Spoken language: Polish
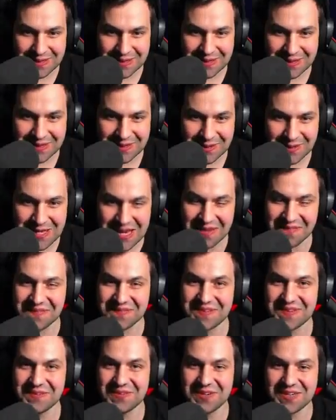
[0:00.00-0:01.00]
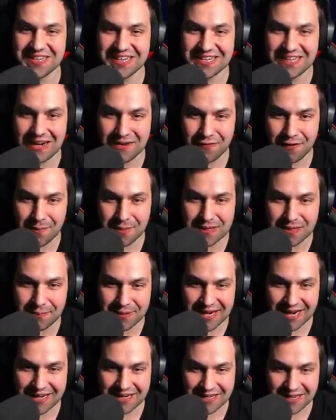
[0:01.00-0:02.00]
no nie wiem, to wygląda jak alfabet
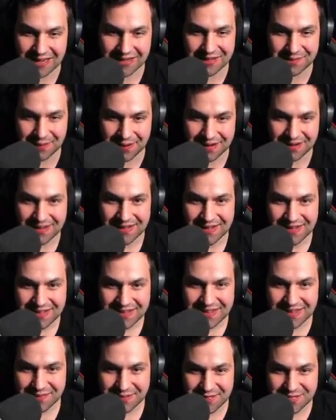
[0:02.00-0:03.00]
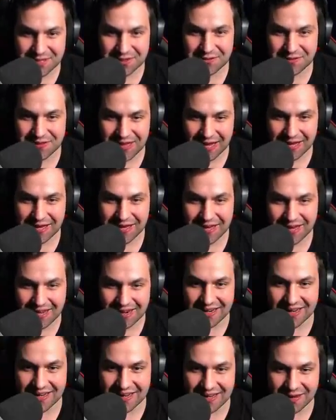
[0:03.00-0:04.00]
Braille'a chyba. Tak mi się to wydaje,
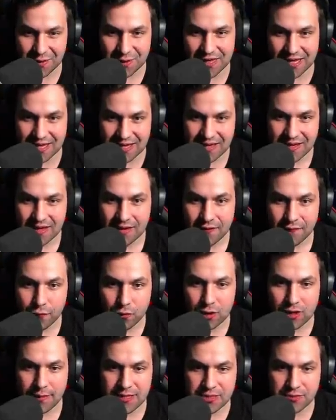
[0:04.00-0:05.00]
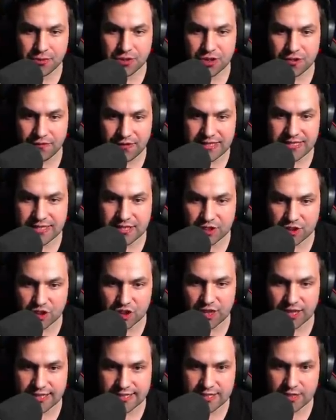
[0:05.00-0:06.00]
ale okej. Okay. W ogóle będziemy musieli więcej
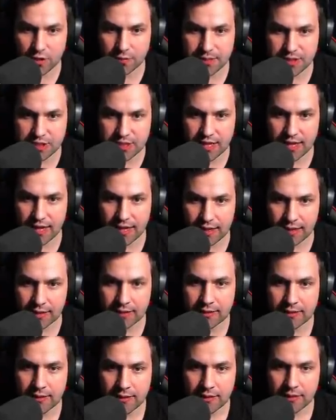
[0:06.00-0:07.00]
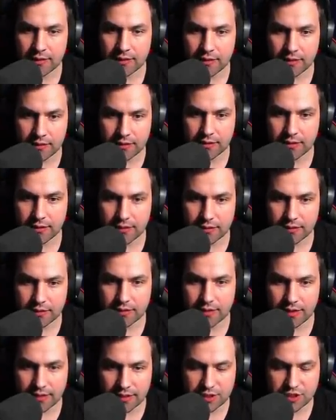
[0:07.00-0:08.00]
skrzynek zrobić na,
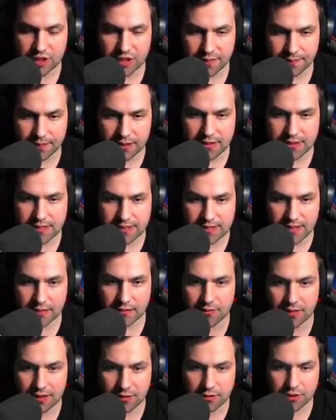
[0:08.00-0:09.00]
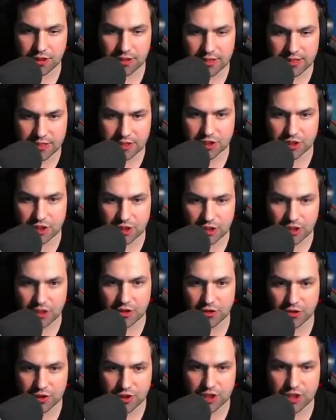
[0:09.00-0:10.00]
yy, na nasze rybki, ze względu na to, że te skrzynki
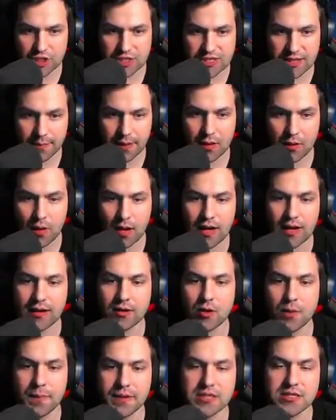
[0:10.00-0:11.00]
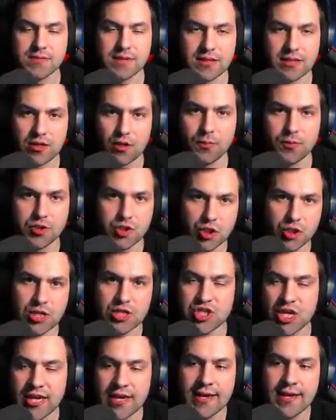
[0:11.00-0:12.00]
troszeczkę ich za mało, a hopery są na tyle opóźnione,
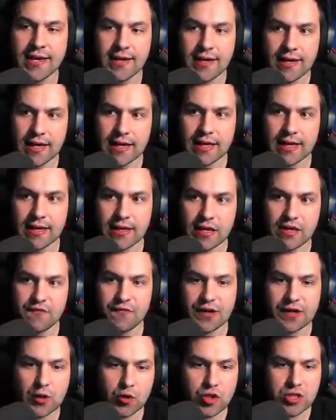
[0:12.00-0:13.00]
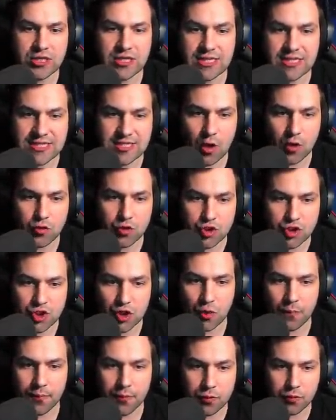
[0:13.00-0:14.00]
że yy, wagonik nie zdąży
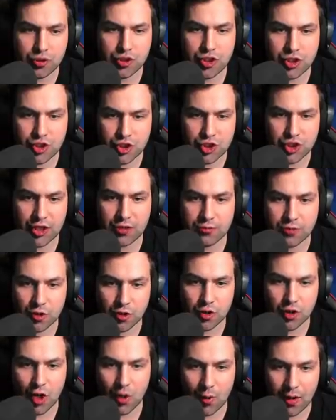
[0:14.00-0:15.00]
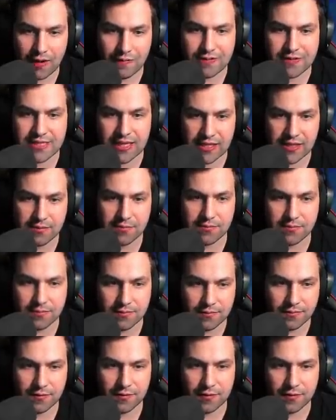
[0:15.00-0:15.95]
obrócić się dookoła, zanim